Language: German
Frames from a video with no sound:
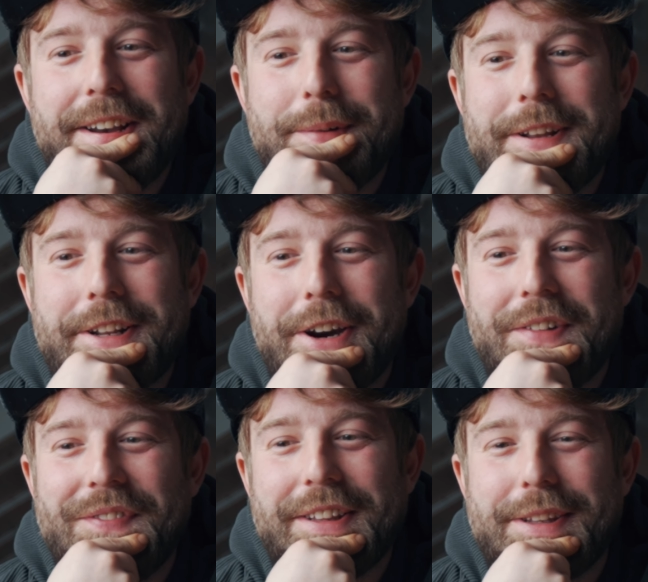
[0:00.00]
damit
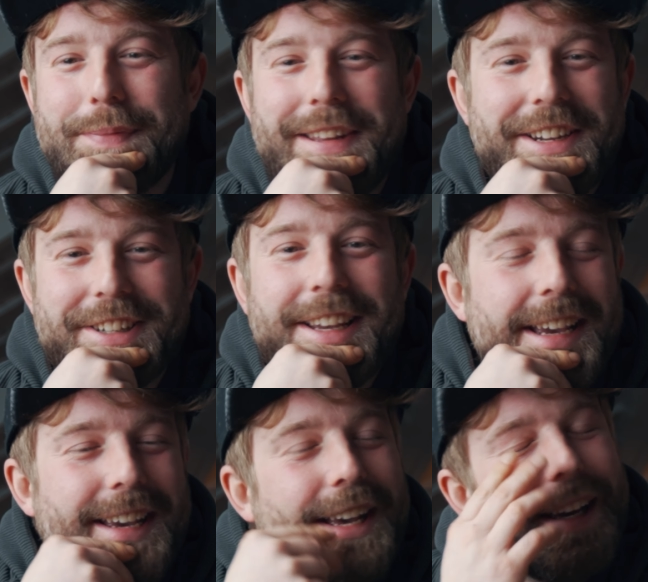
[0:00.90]
kommen wir zum nächsten.
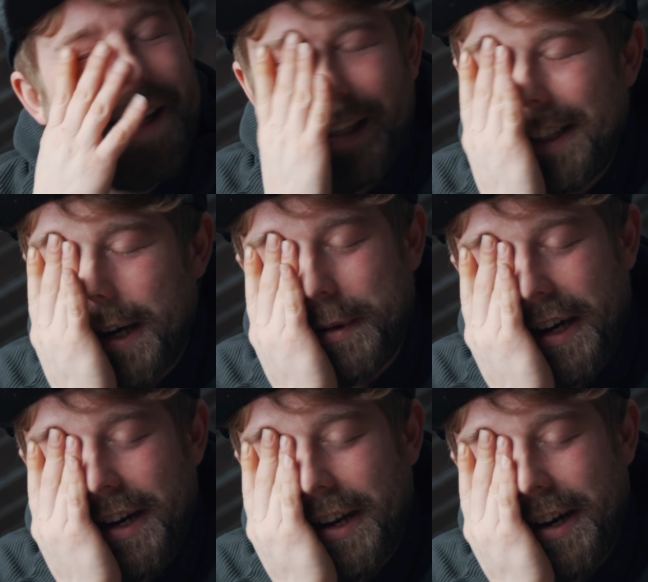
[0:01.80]
Ich habe
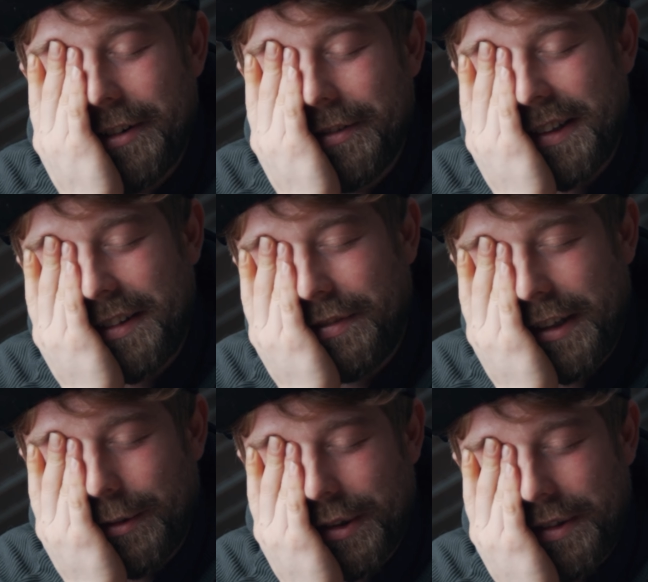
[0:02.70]
keine Ahnung, was ich
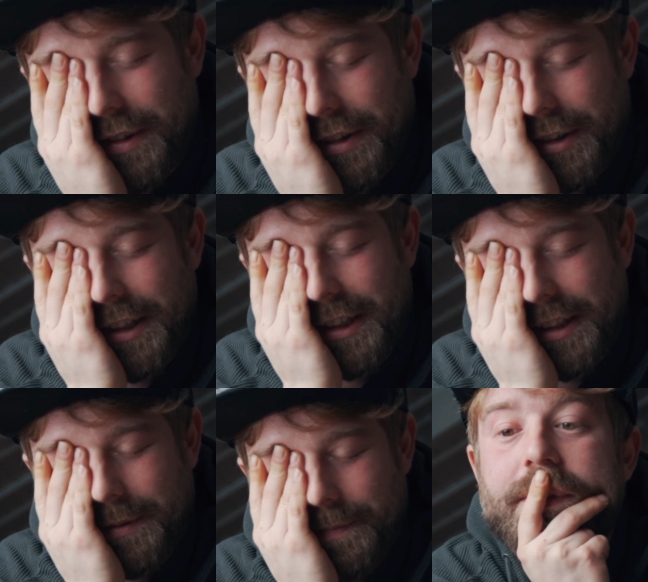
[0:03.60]
verlosen soll.